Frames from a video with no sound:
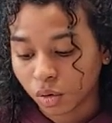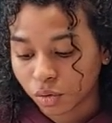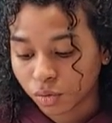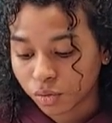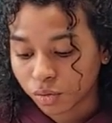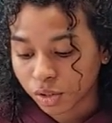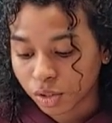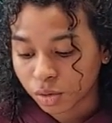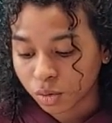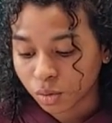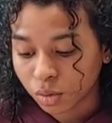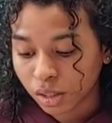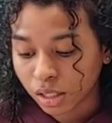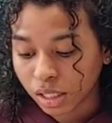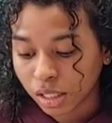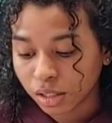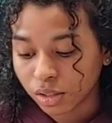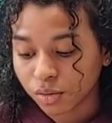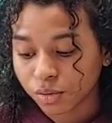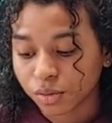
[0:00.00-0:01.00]
und versuche
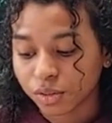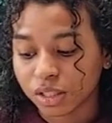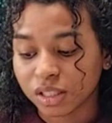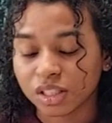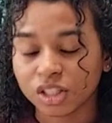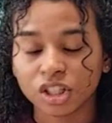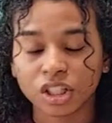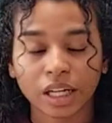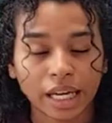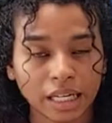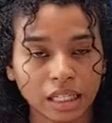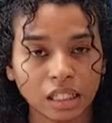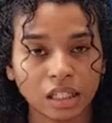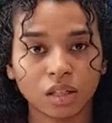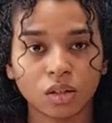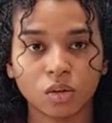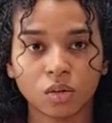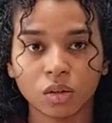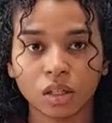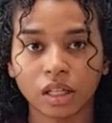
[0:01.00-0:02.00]
ihnen von diesen
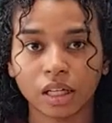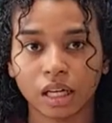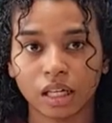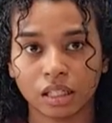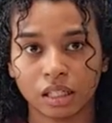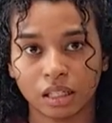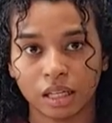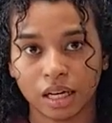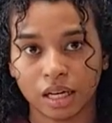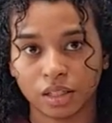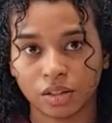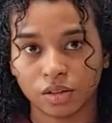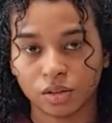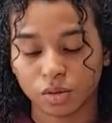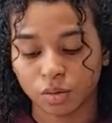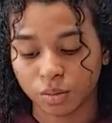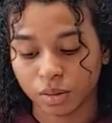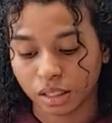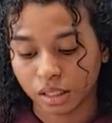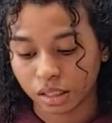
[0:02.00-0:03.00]
schrecklichen Ungerechtigkeiten
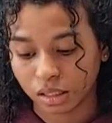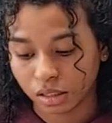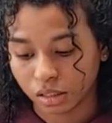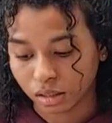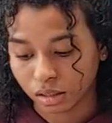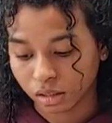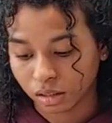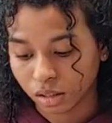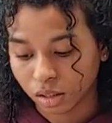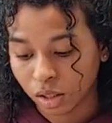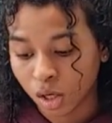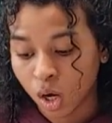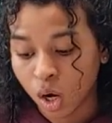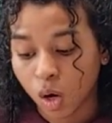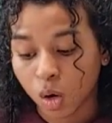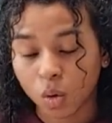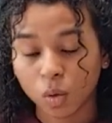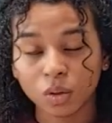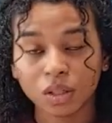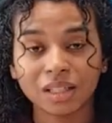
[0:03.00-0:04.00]
zu berichten,
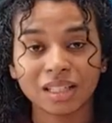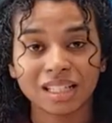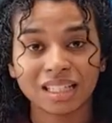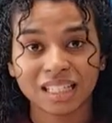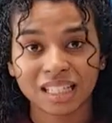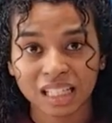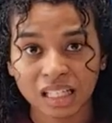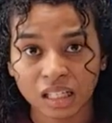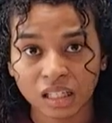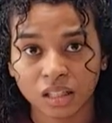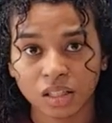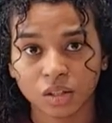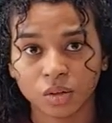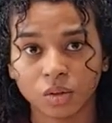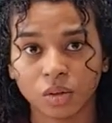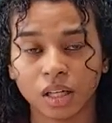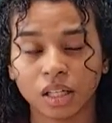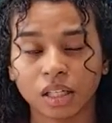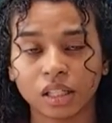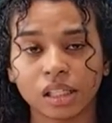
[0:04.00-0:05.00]
ohne dass ich
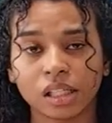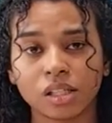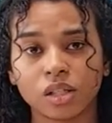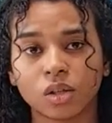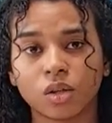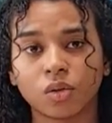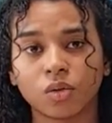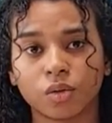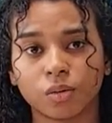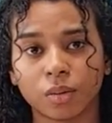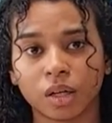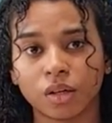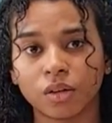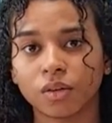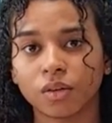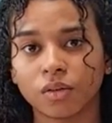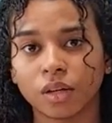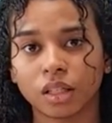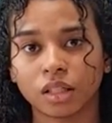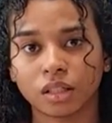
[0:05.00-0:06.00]
dadurch ein Risiko für meine
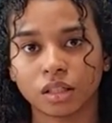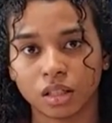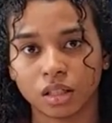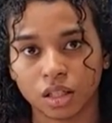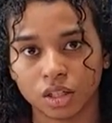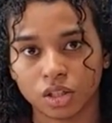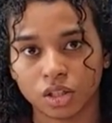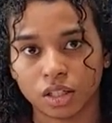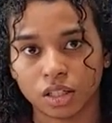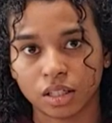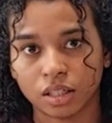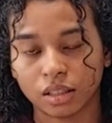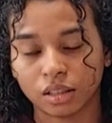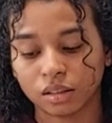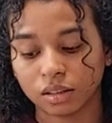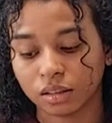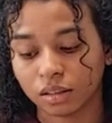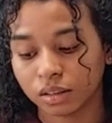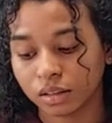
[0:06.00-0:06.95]
Verwandten darstelle.